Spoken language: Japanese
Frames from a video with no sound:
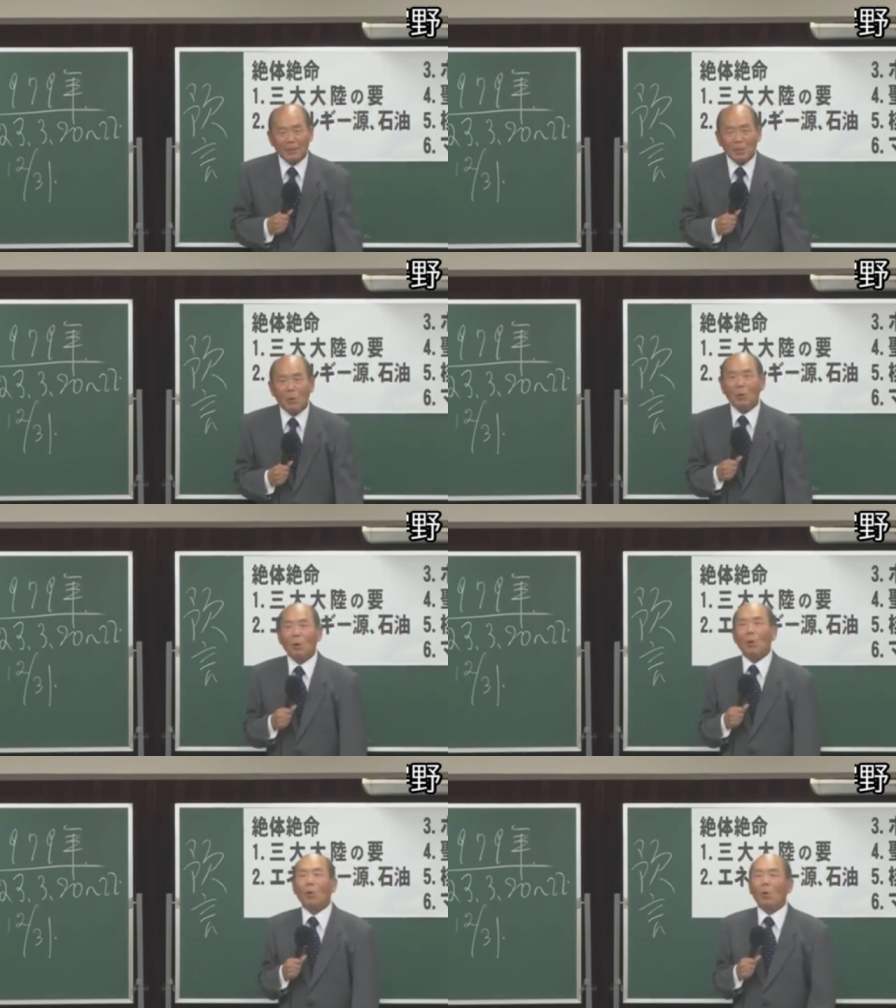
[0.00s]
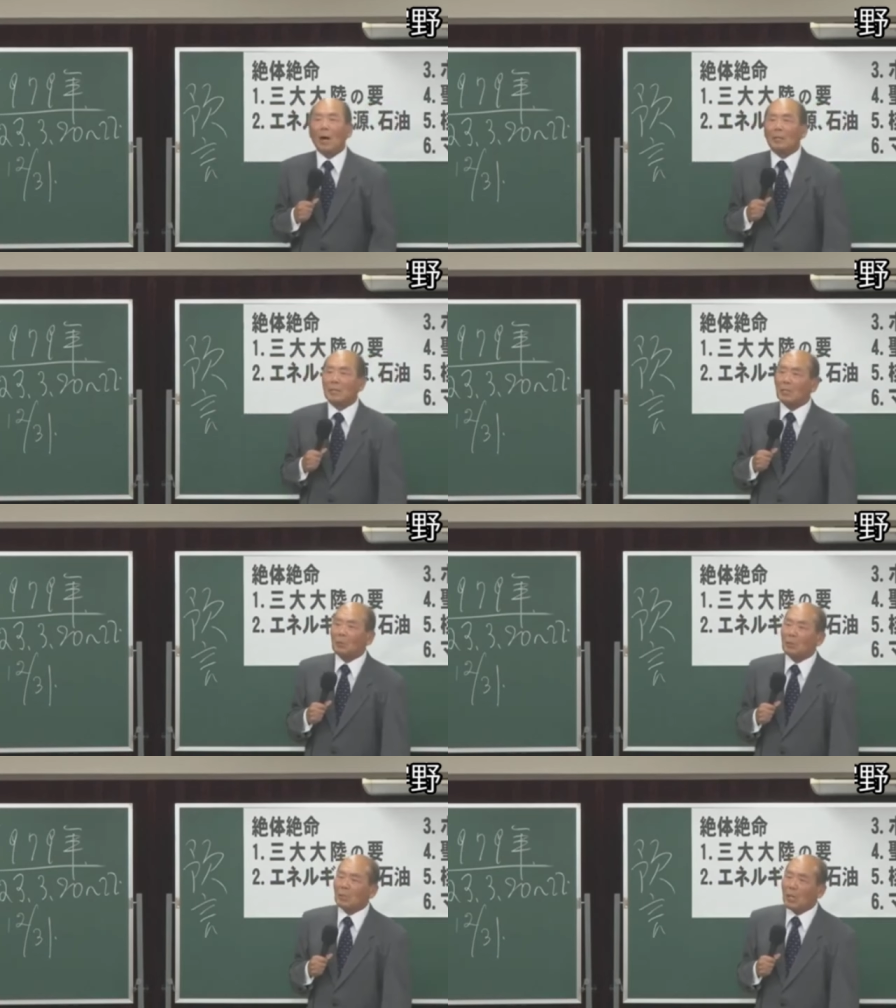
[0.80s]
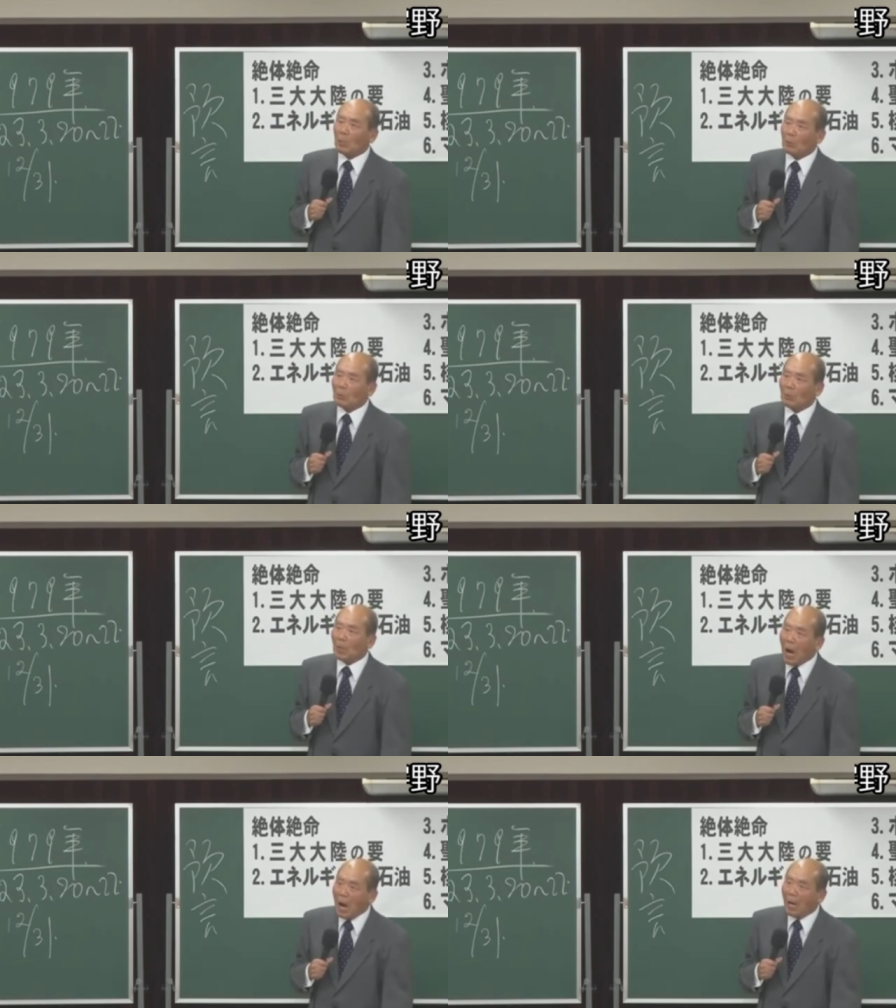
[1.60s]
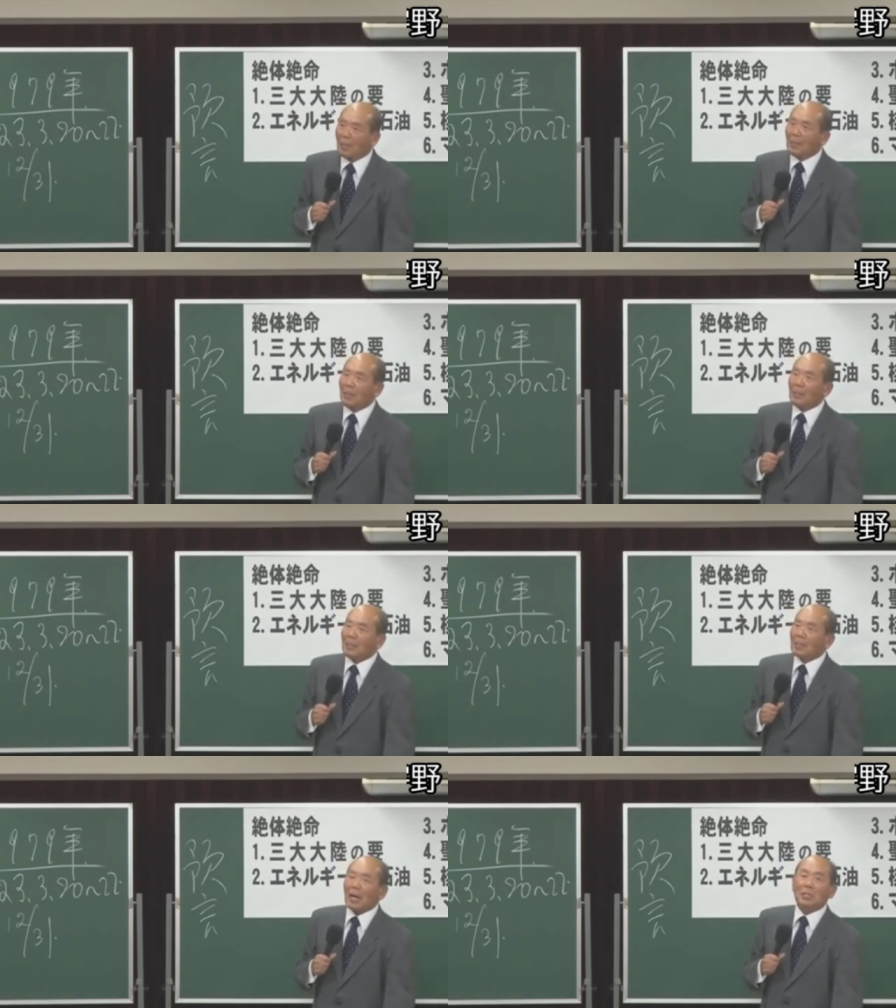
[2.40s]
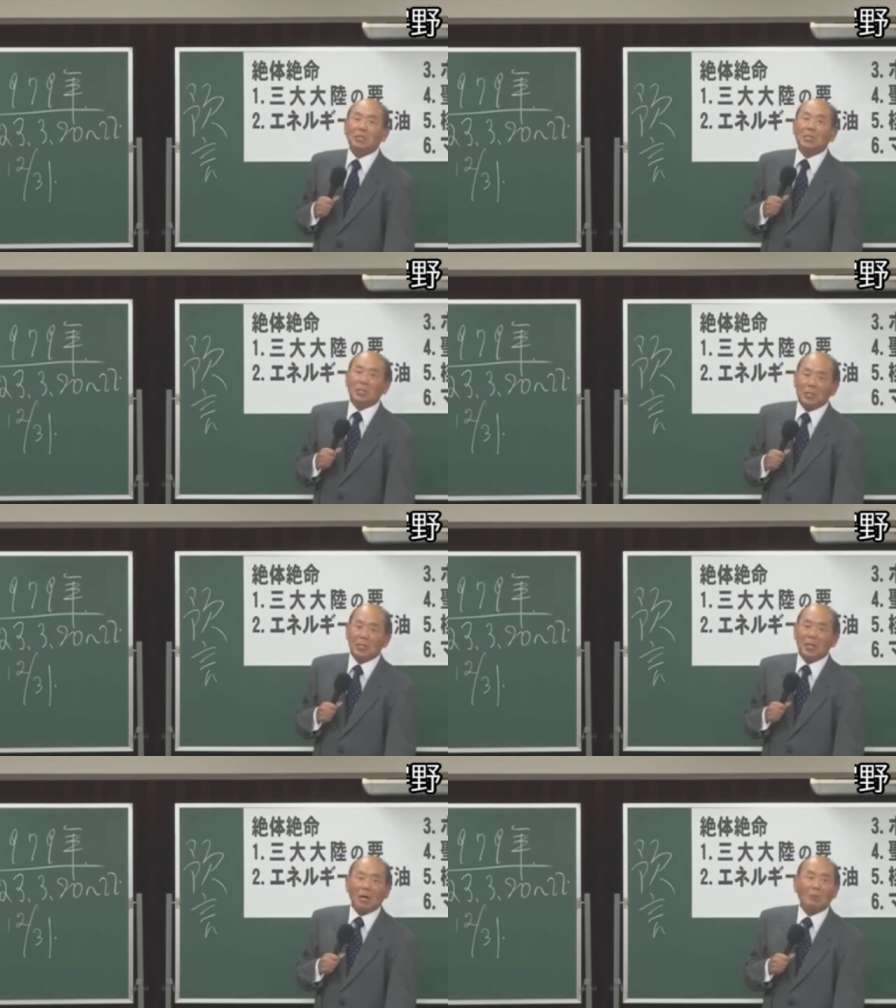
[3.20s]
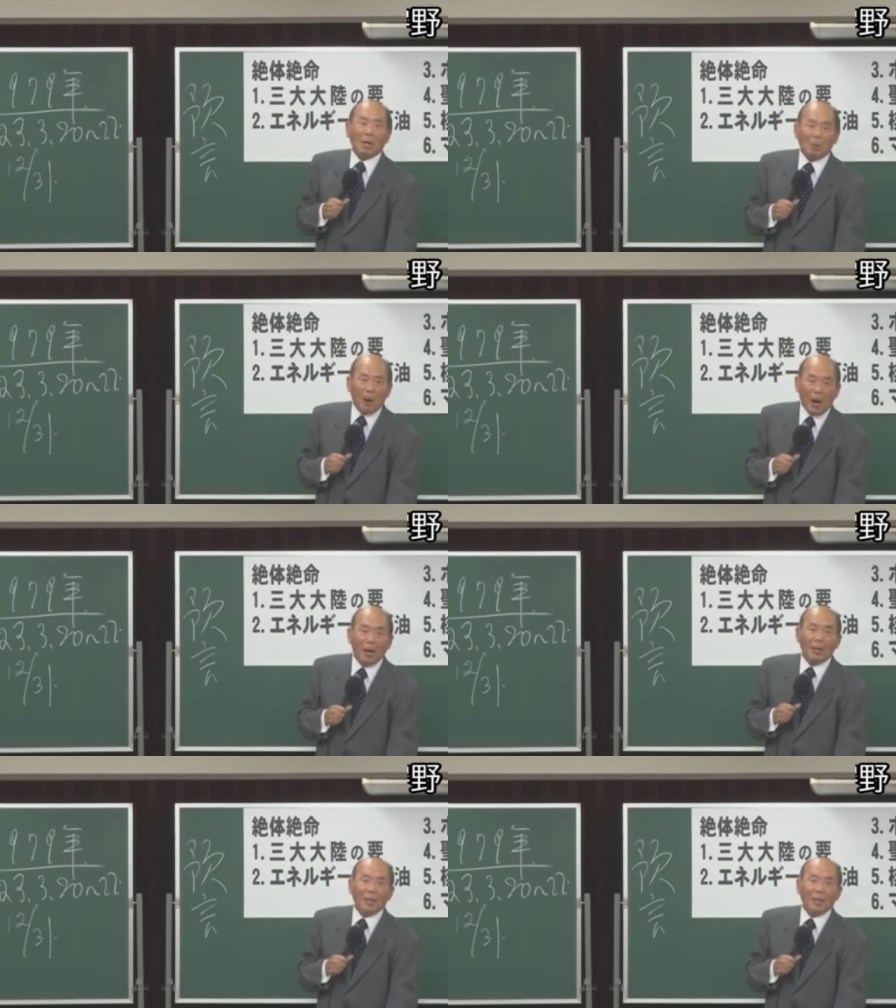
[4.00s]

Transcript: 日本を崩壊させる勢力が311であるならば